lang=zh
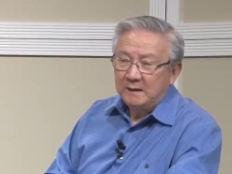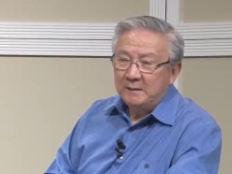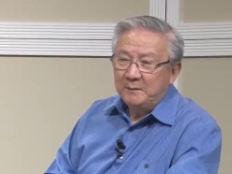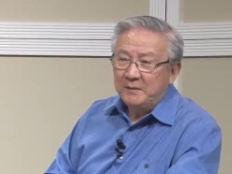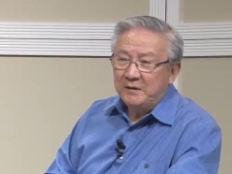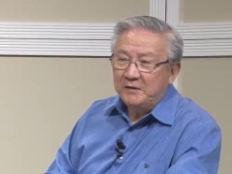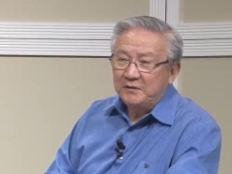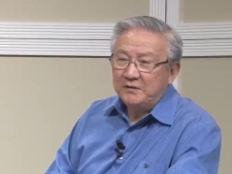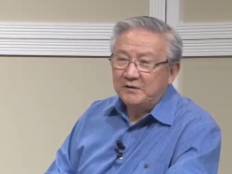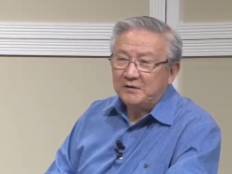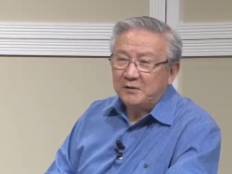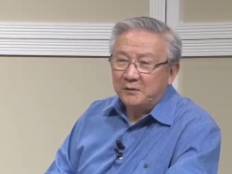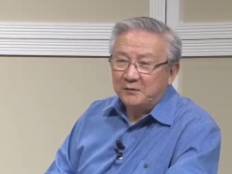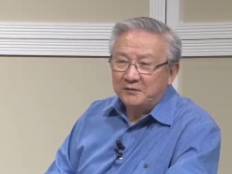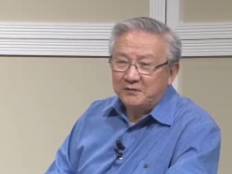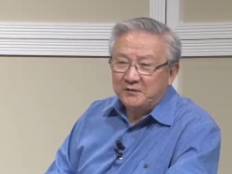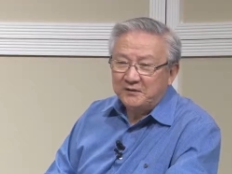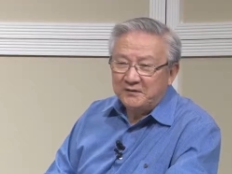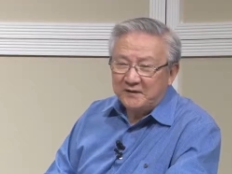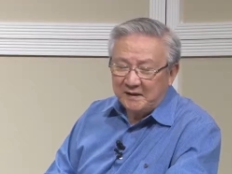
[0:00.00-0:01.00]
那么有些
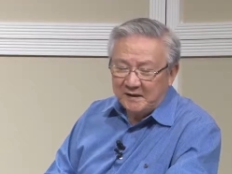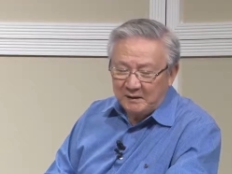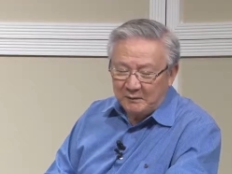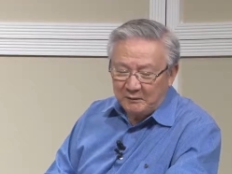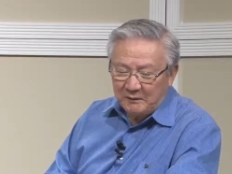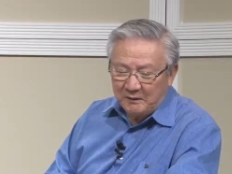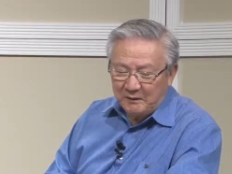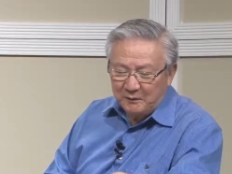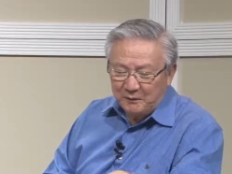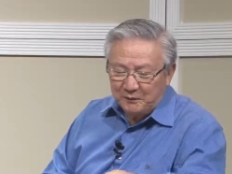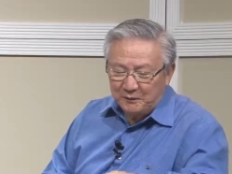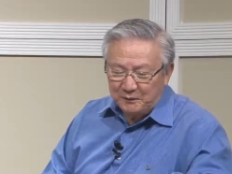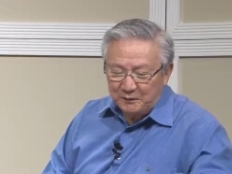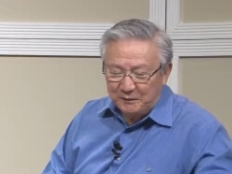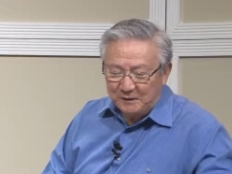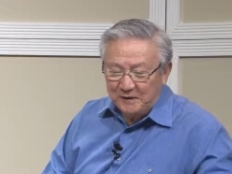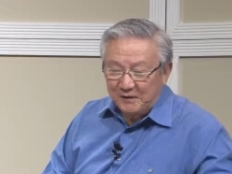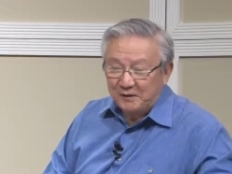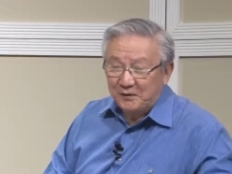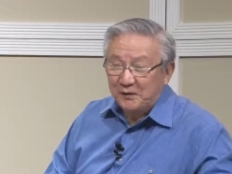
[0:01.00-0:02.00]
统治者呢，唯物
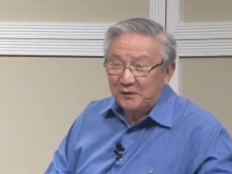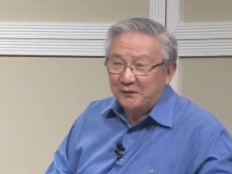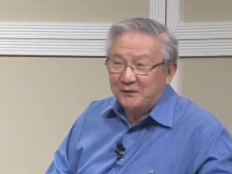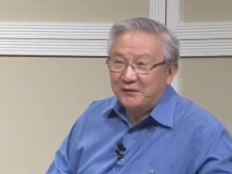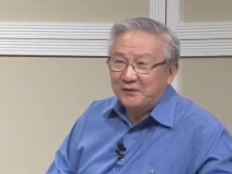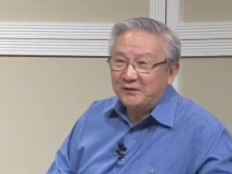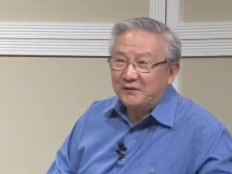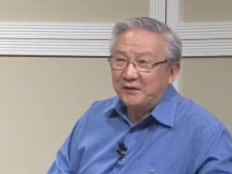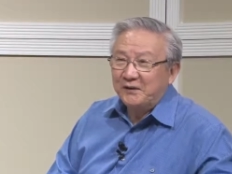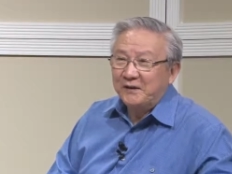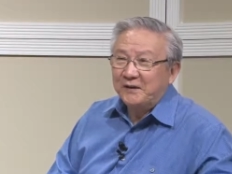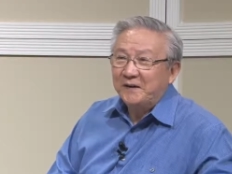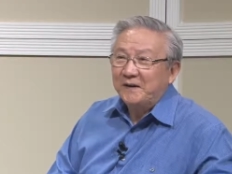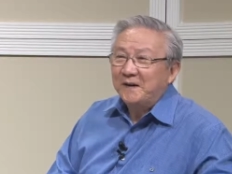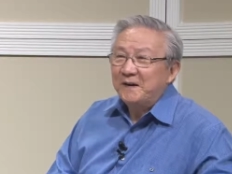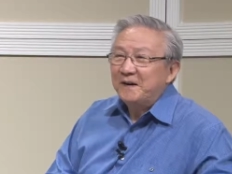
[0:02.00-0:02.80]
主义的统治者